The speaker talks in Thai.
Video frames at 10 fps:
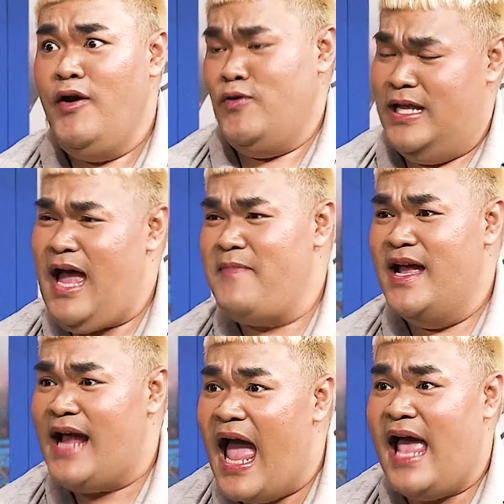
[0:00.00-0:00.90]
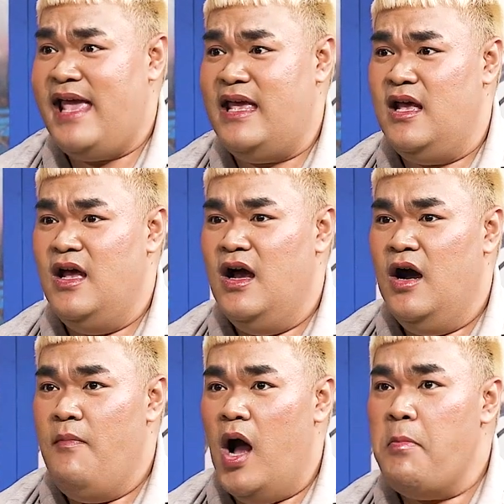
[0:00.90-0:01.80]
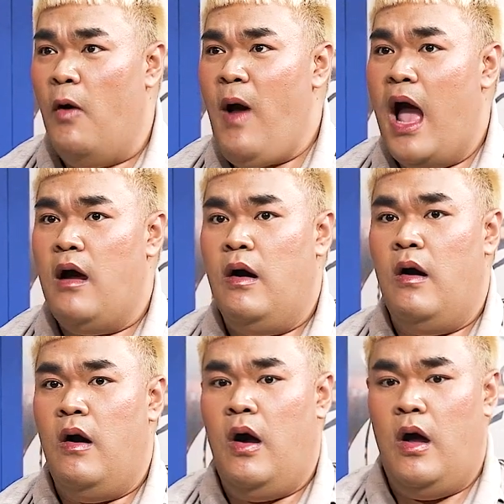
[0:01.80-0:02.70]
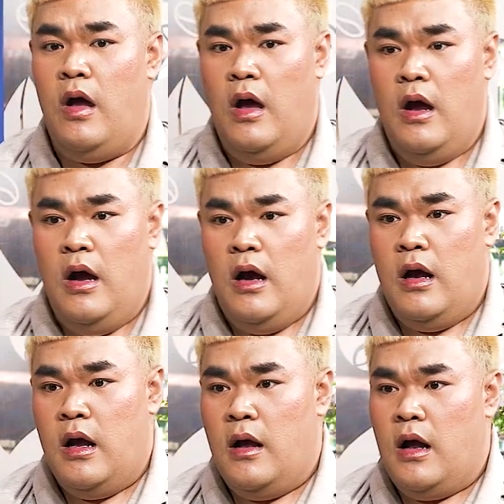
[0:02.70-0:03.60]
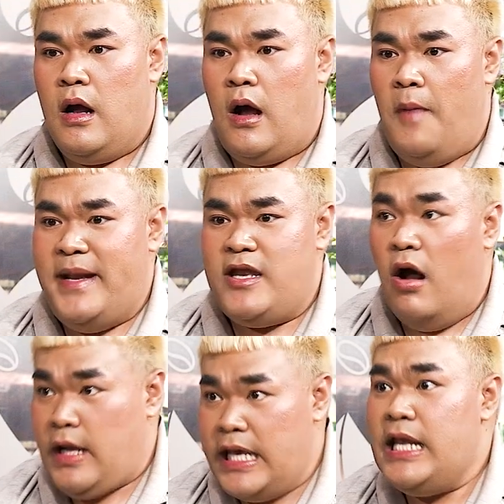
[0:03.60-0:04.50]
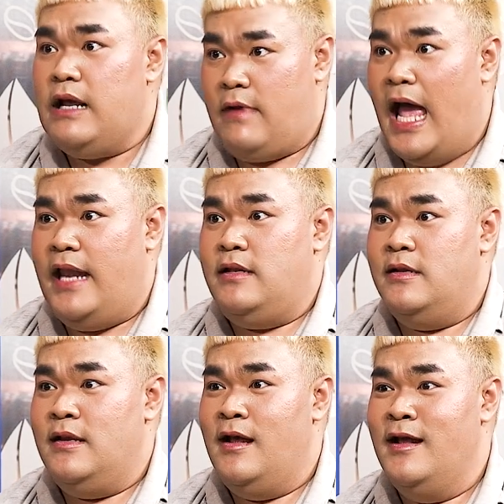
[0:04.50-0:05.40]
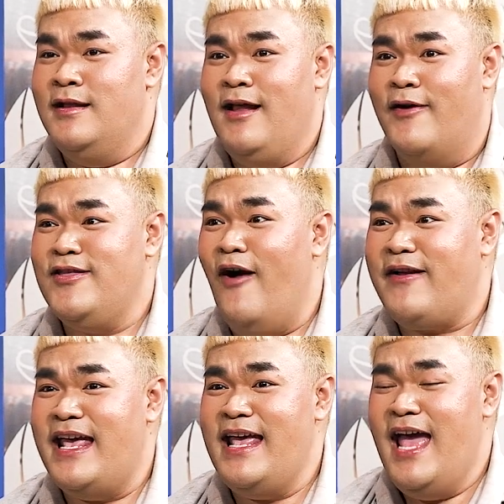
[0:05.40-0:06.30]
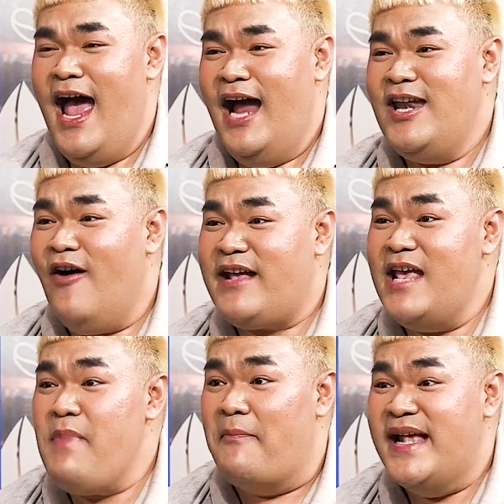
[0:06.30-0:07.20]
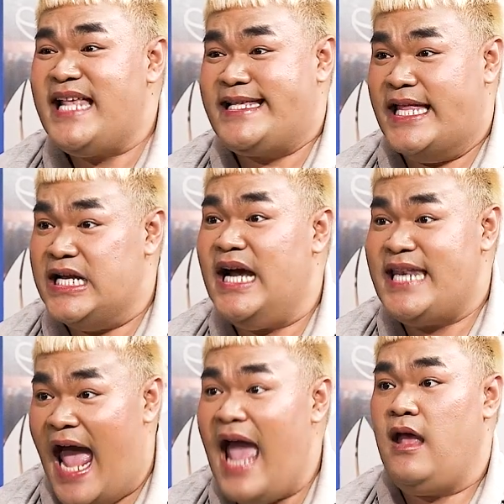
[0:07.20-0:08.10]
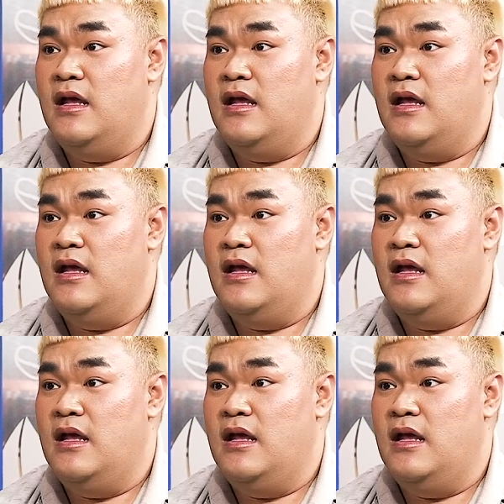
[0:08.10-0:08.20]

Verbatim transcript: หนูจะทำยังไงหมอก็บอกว่าอ๋อขอเป็นด็อกกี้แล้วกันด็อกกี้แบบไม่สั่นสะเทือนนะ